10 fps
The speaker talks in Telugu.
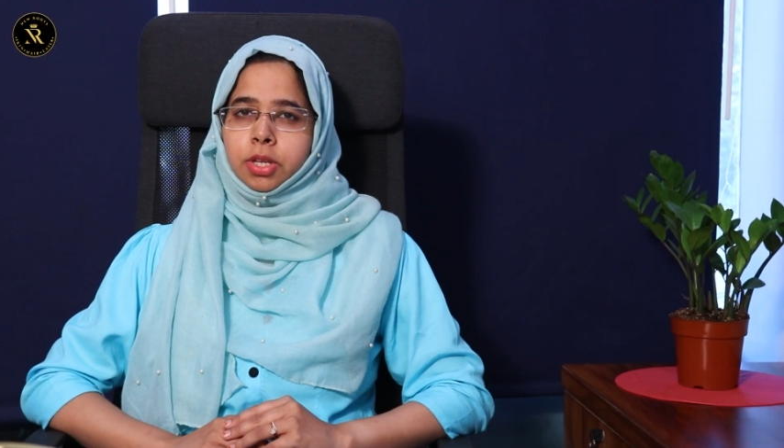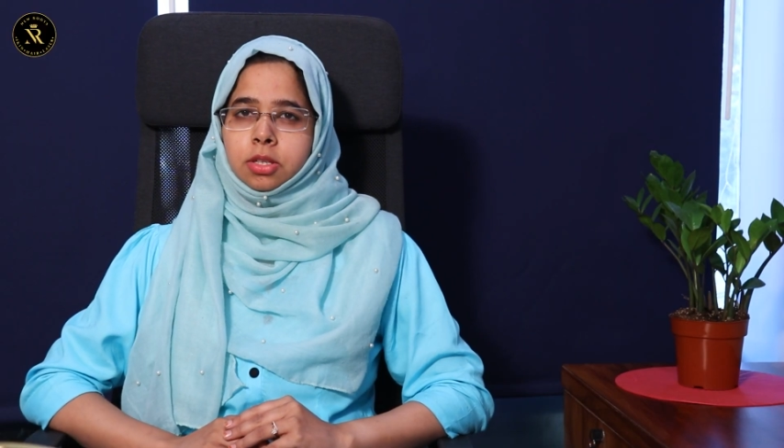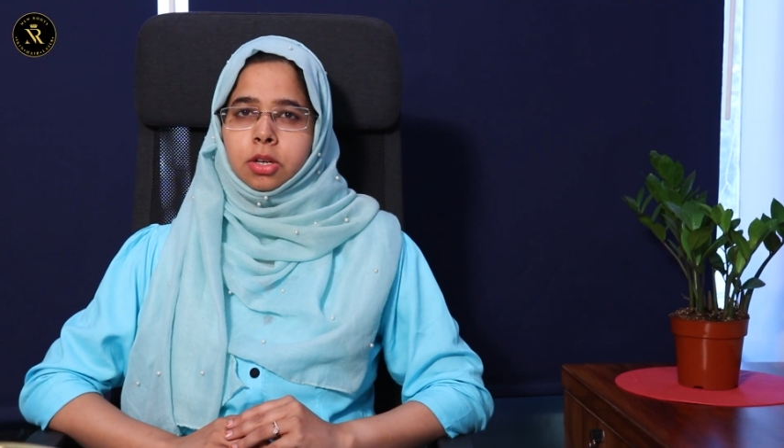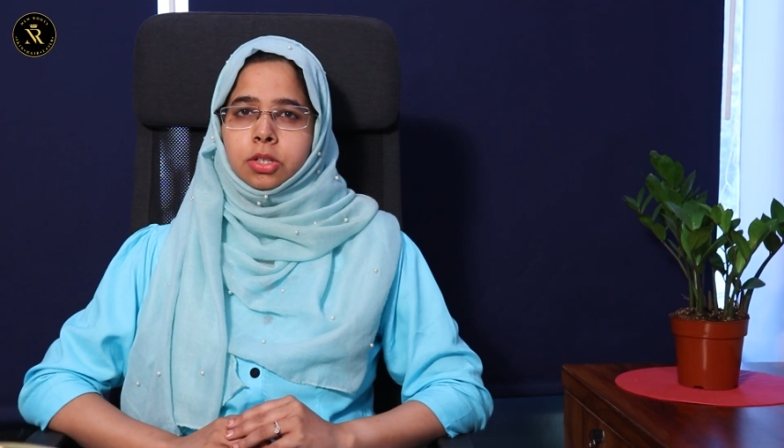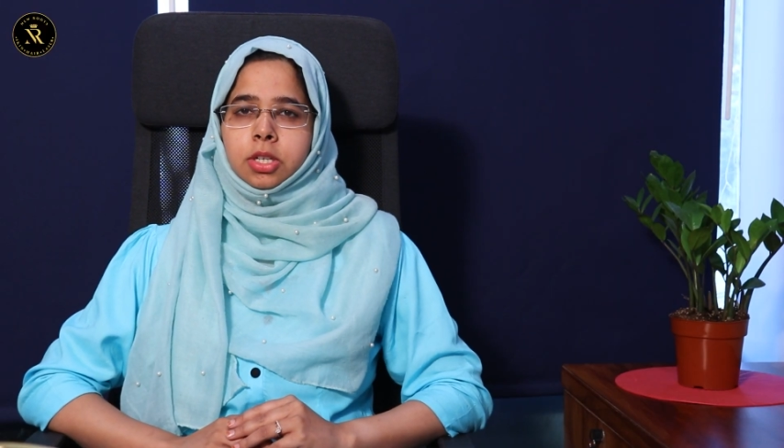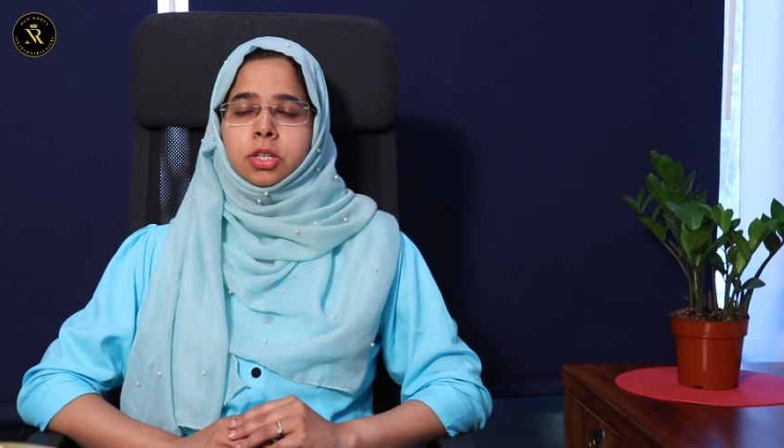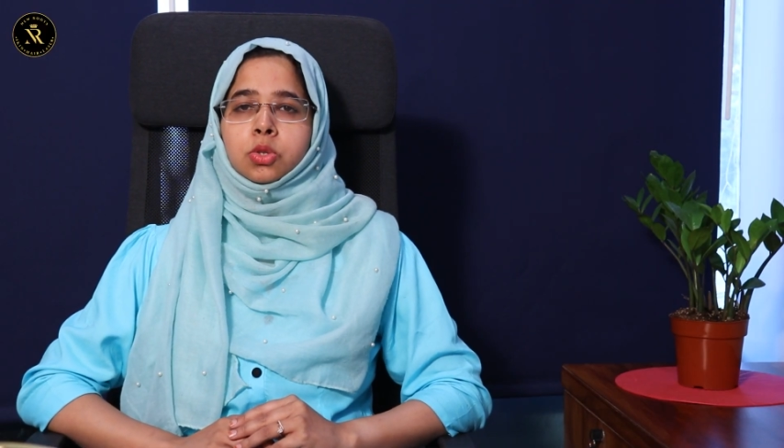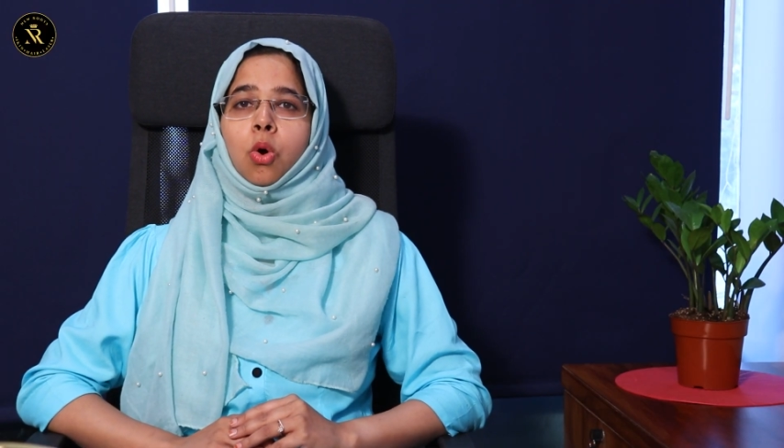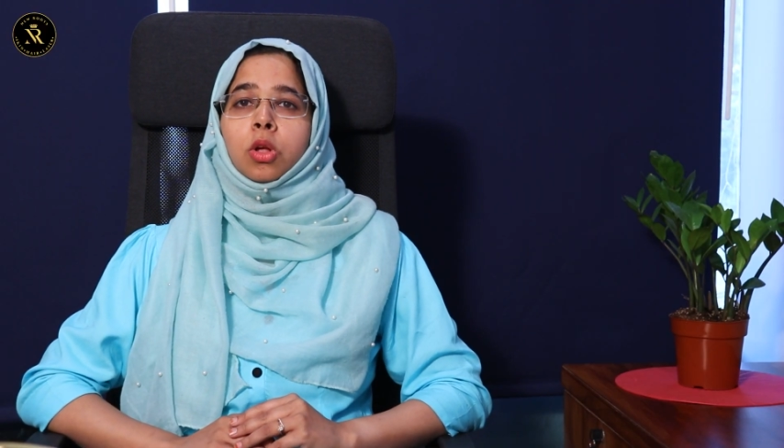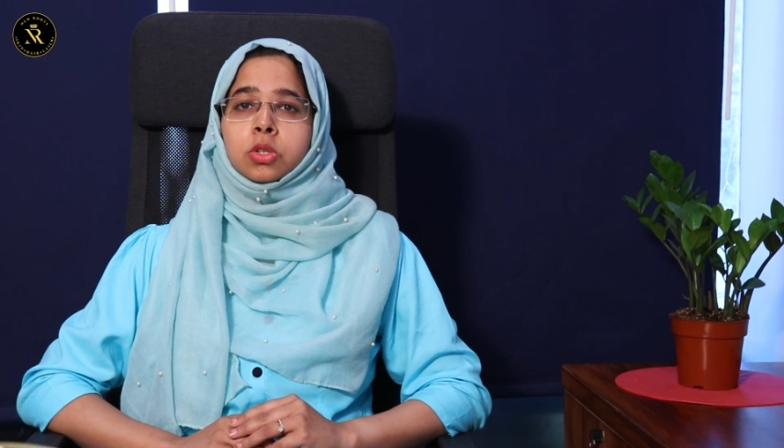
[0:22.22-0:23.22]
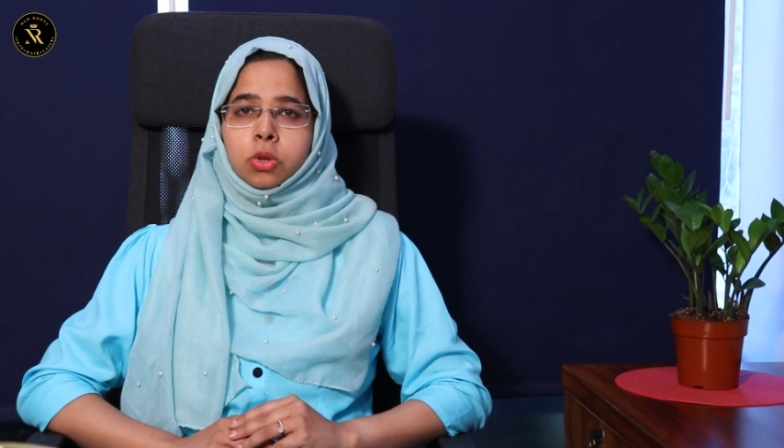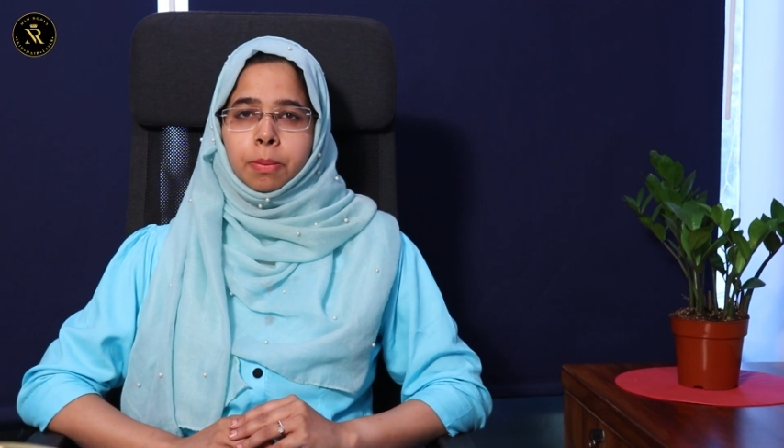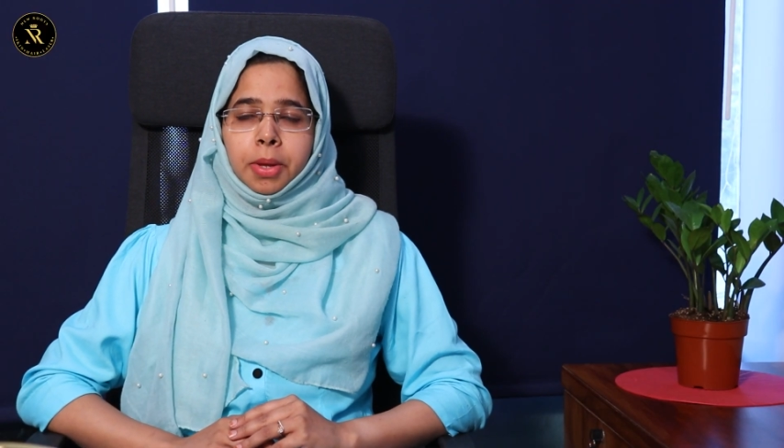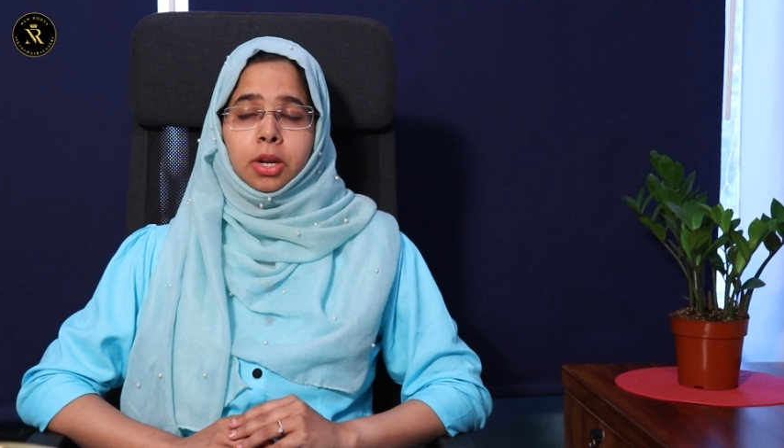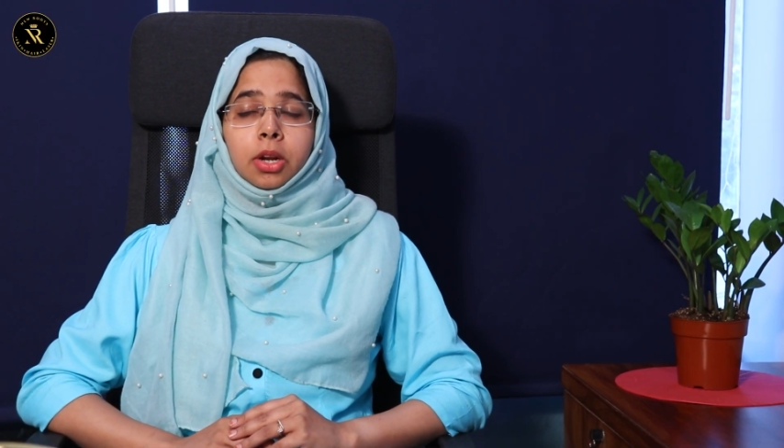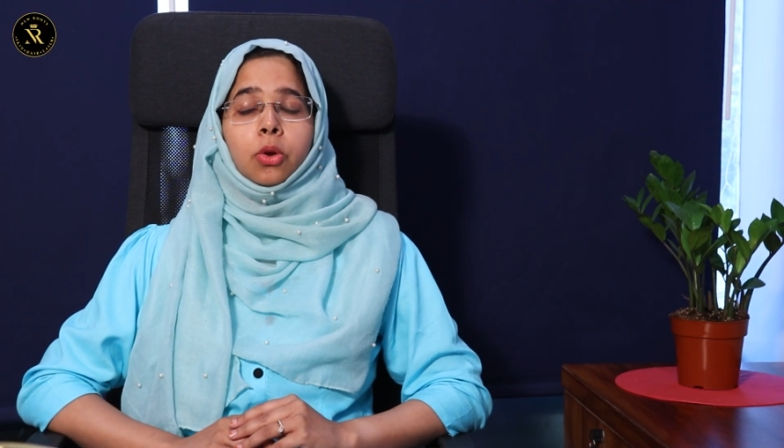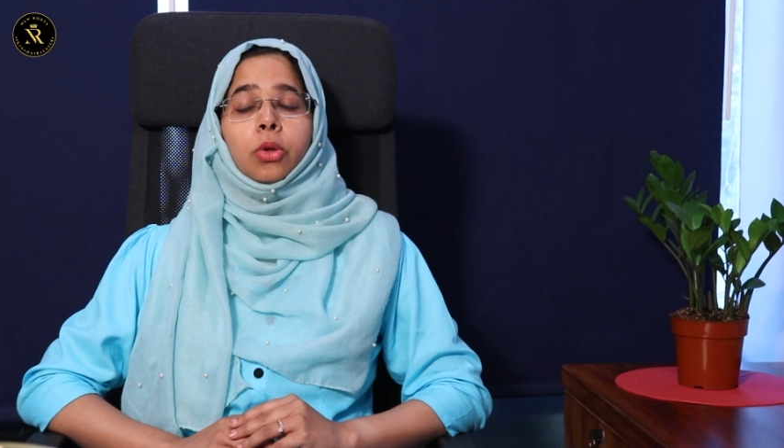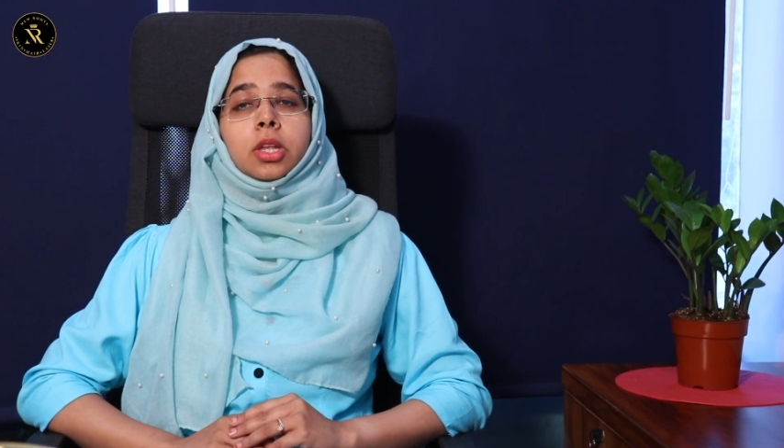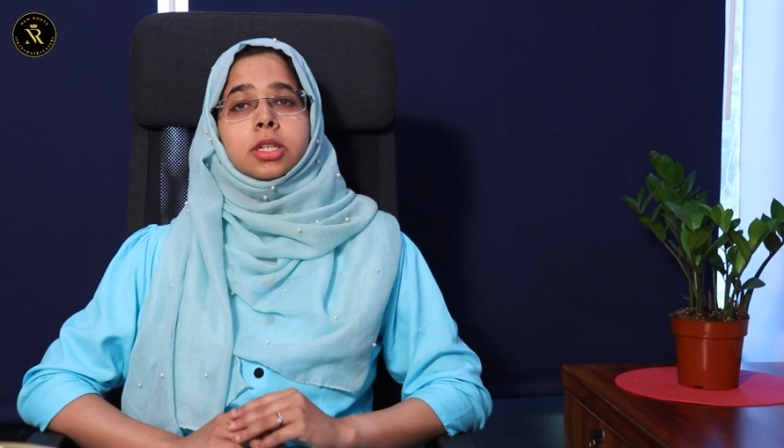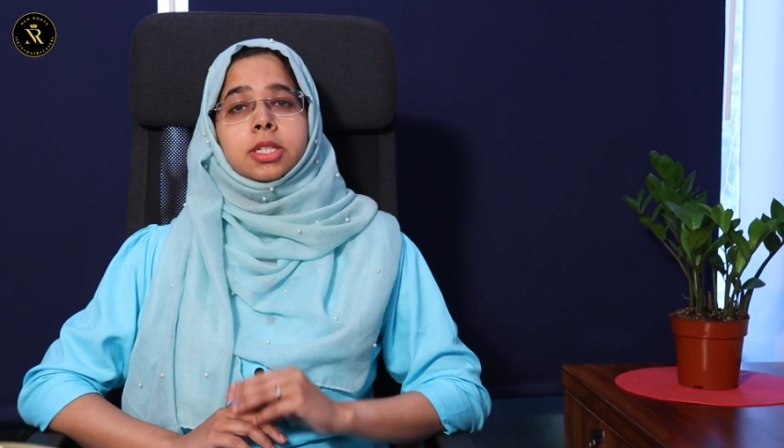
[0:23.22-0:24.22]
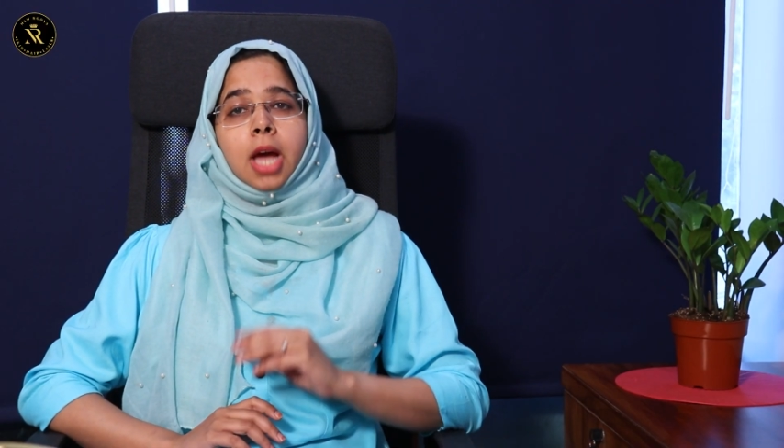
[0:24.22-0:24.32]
ఎంత సమయం పడుతుంది అనేది